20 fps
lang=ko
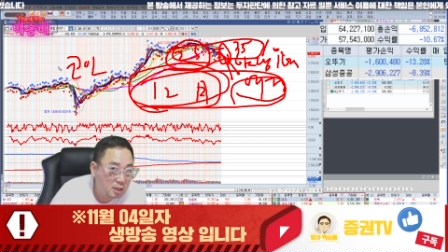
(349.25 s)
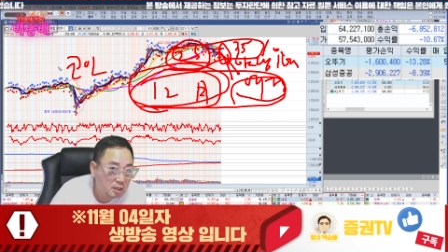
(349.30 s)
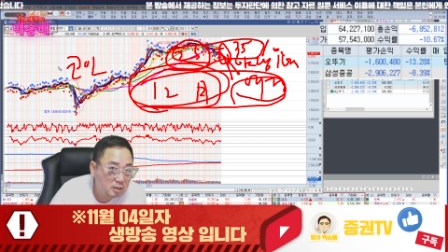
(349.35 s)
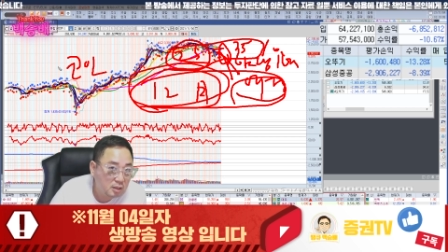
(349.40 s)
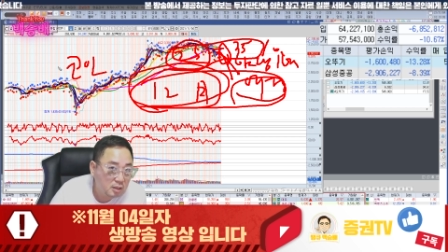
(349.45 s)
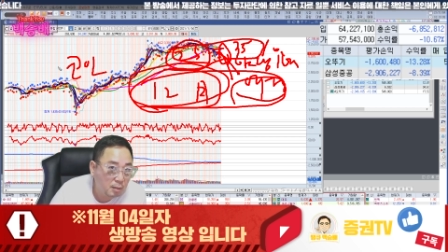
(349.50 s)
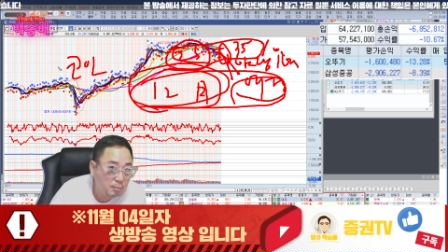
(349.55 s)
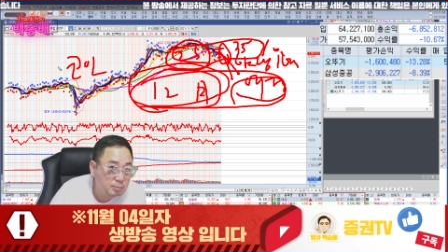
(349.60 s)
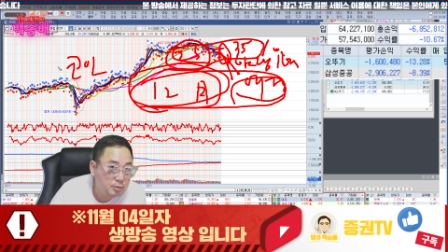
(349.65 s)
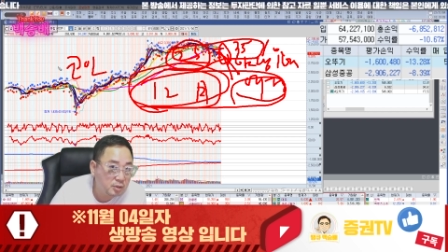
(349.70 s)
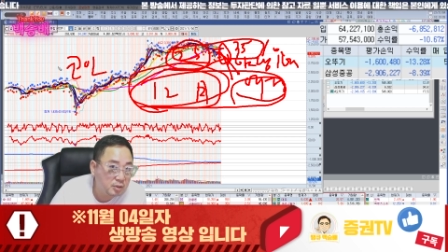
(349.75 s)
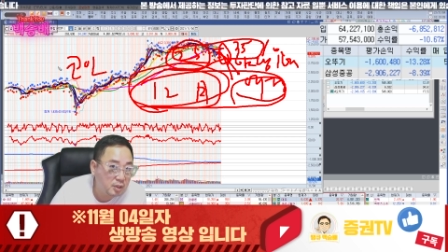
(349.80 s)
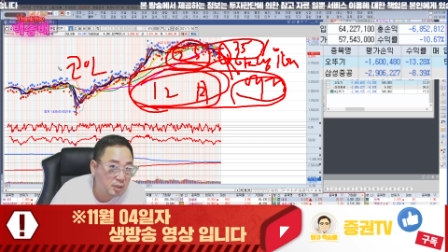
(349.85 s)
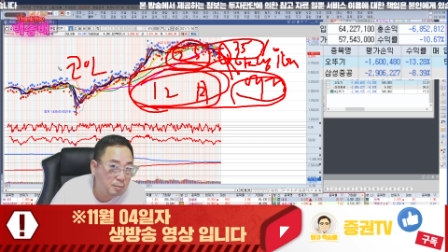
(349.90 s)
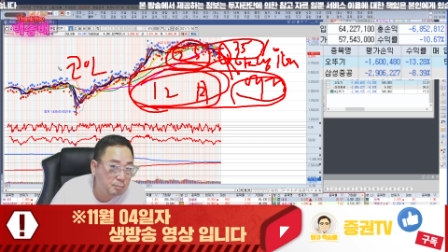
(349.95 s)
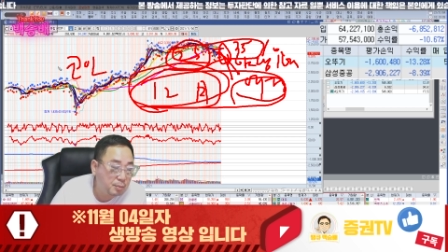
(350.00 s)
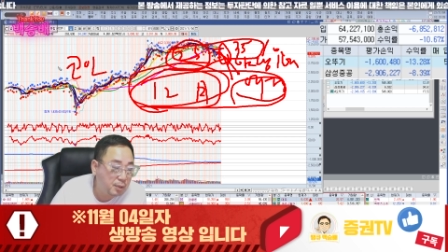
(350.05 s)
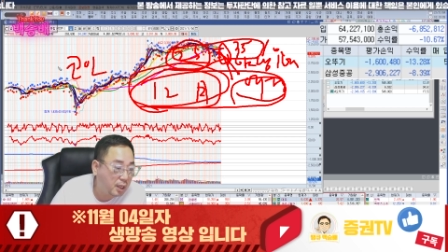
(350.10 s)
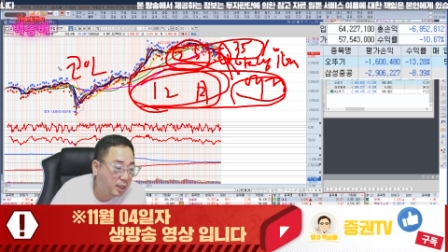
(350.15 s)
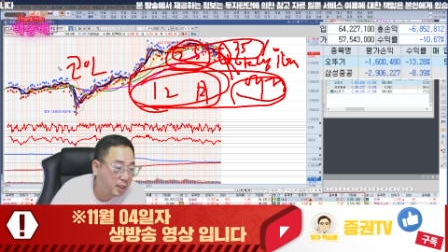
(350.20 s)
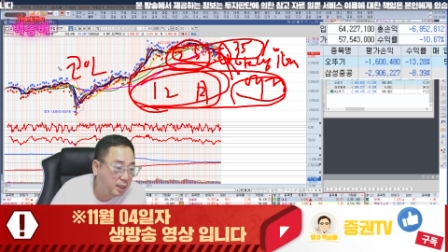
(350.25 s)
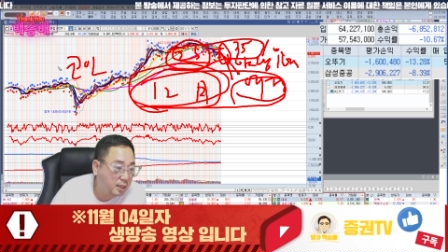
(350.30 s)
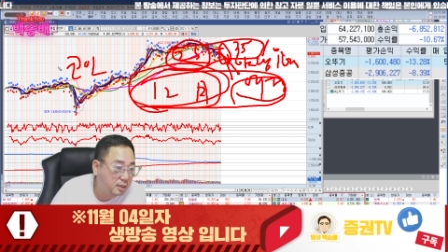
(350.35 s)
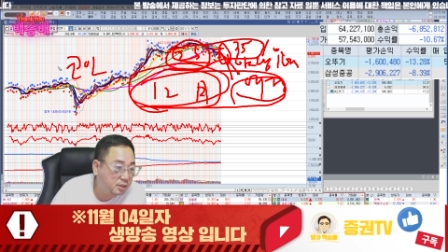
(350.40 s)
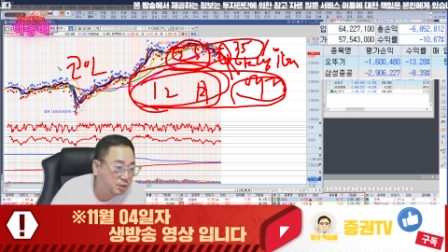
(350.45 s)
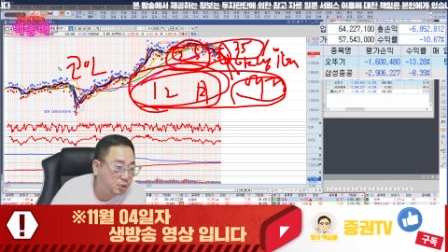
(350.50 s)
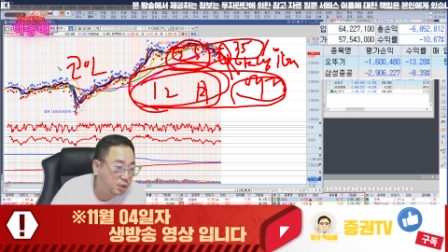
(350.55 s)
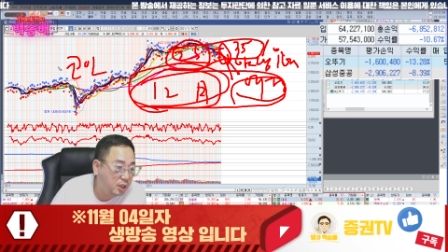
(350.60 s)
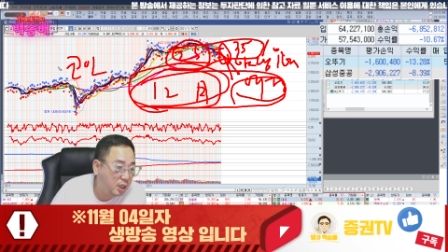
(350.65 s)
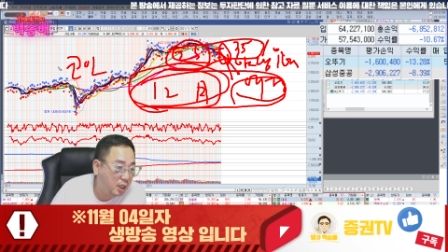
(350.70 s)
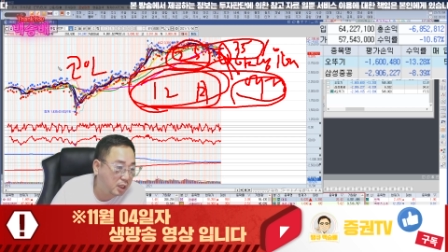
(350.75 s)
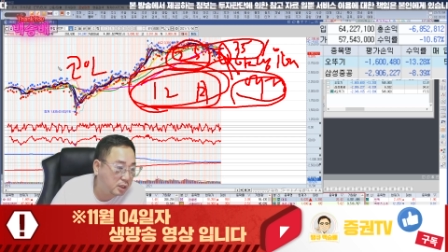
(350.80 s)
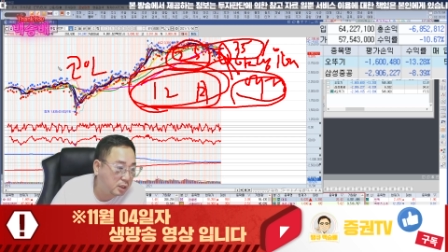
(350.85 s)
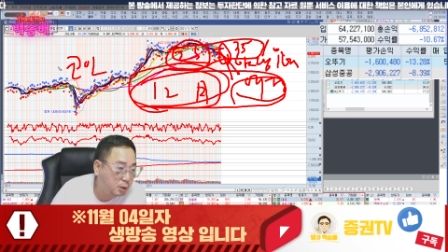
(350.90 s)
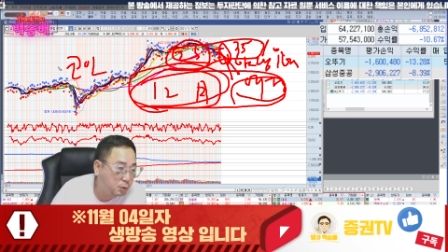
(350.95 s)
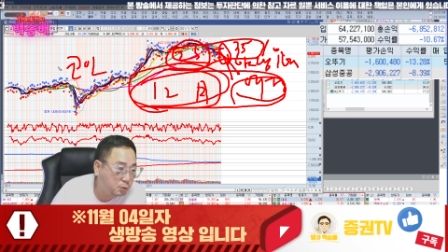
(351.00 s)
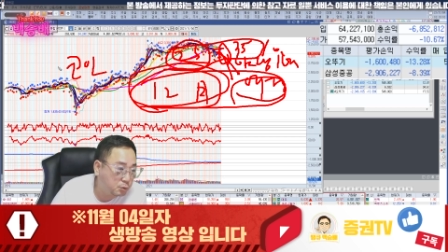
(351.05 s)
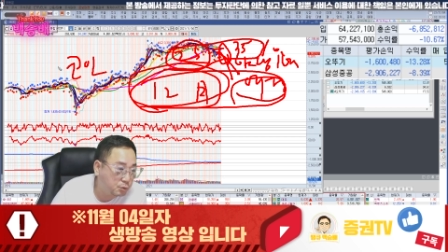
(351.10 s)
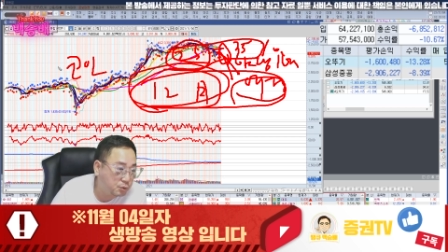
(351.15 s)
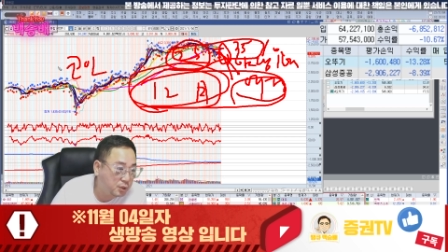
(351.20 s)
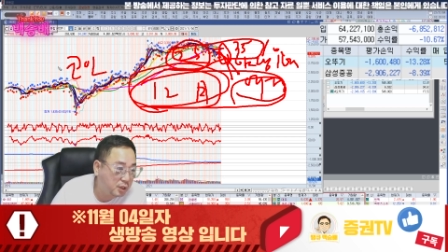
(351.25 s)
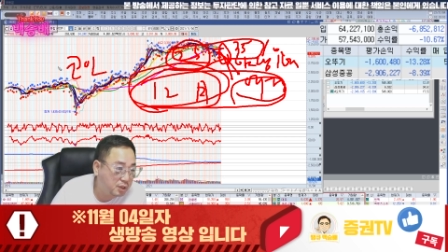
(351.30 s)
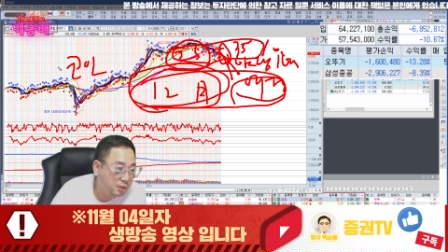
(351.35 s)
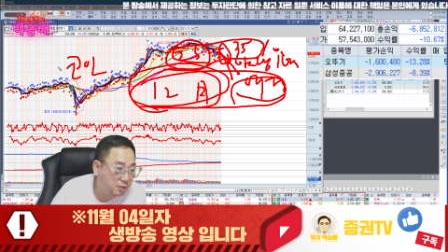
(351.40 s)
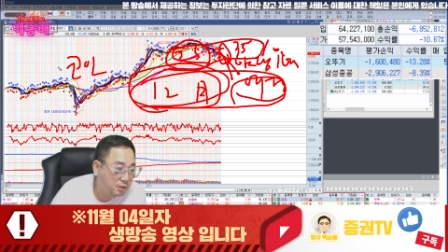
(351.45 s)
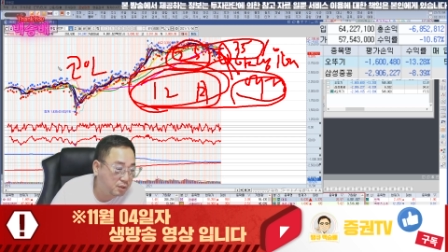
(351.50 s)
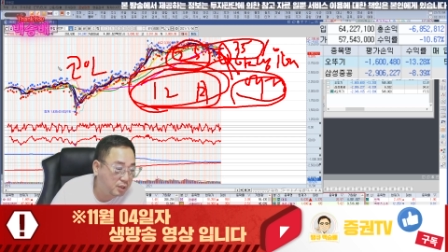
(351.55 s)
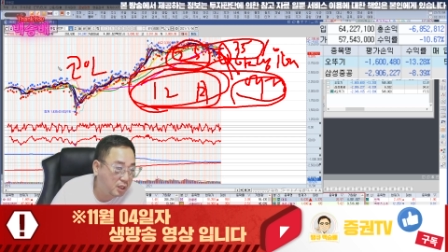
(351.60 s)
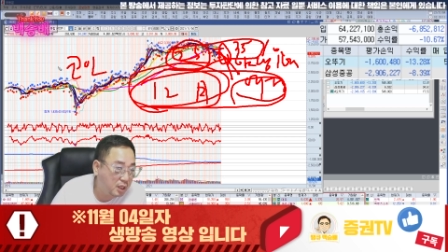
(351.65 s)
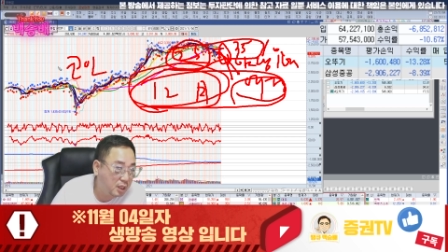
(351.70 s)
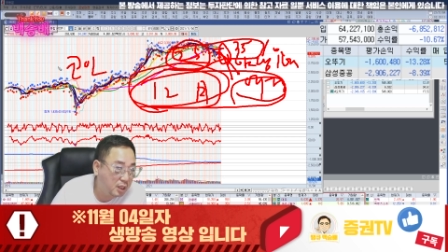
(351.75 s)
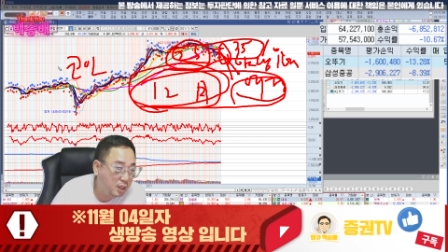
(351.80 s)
3,300 근처에 갖다 놓을 수가 있는 거야.